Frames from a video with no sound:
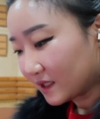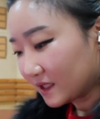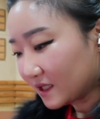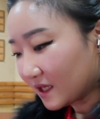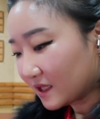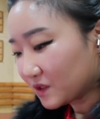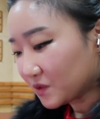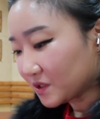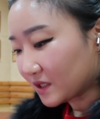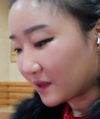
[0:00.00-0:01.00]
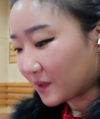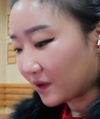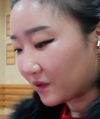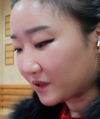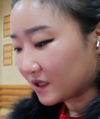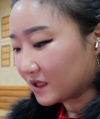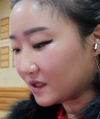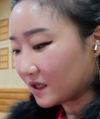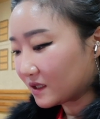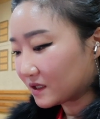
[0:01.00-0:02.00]
인디애나 존스 하면
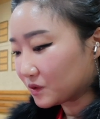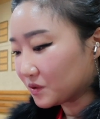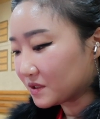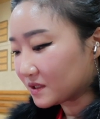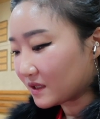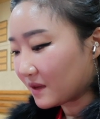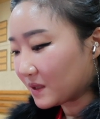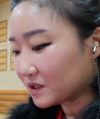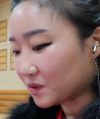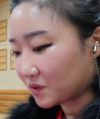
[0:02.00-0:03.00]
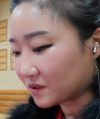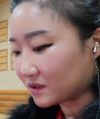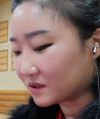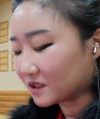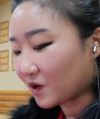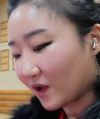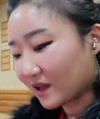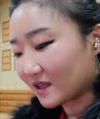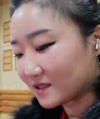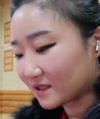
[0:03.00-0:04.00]
인디애나 존스 테마송을
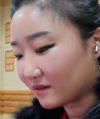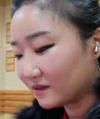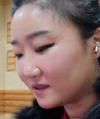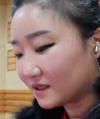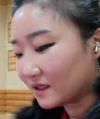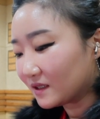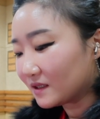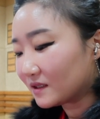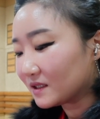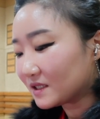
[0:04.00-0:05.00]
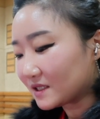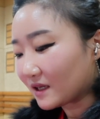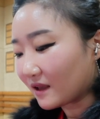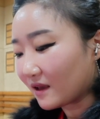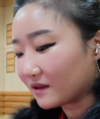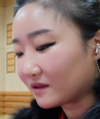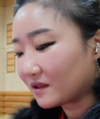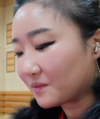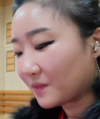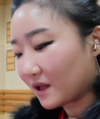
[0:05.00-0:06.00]
들어야겠죠? 시작에
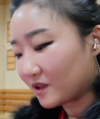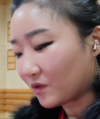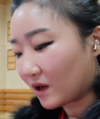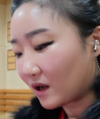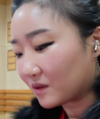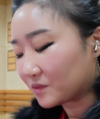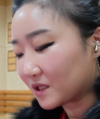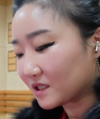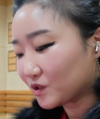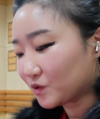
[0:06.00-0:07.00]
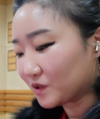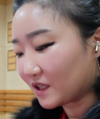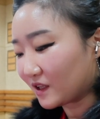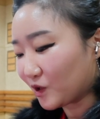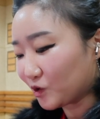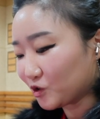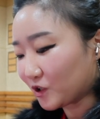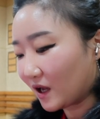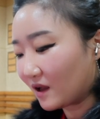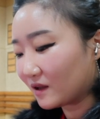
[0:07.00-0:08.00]
팀파니와 브라스 군단의
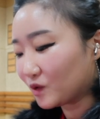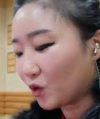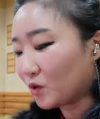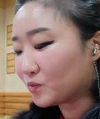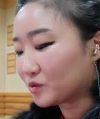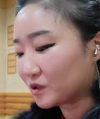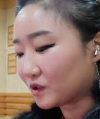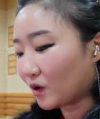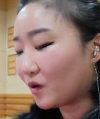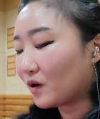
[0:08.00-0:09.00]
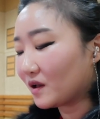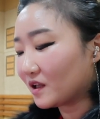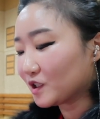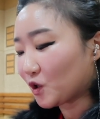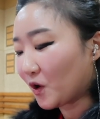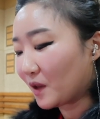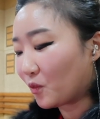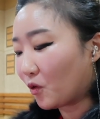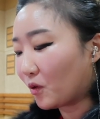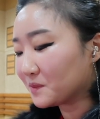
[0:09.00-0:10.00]
연주가 도입부부터 저의
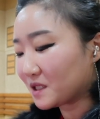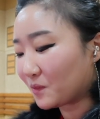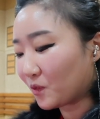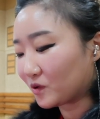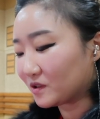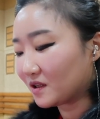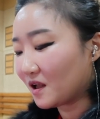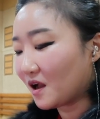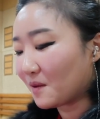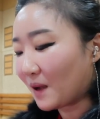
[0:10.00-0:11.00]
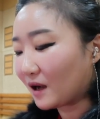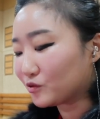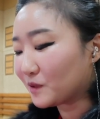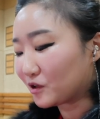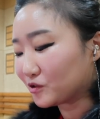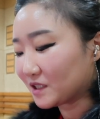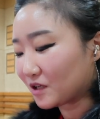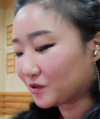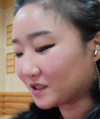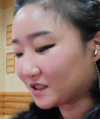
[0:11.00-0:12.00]
모험세포를 마구마구
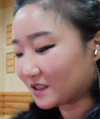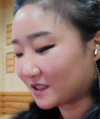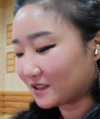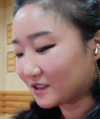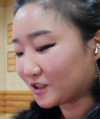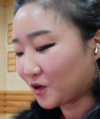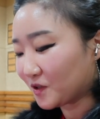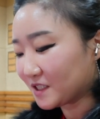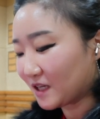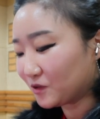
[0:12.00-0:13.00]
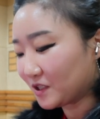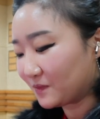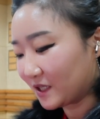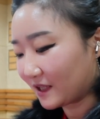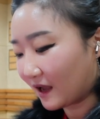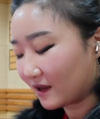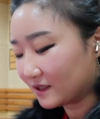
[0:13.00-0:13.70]
자극시키는 그런 사운드입니다.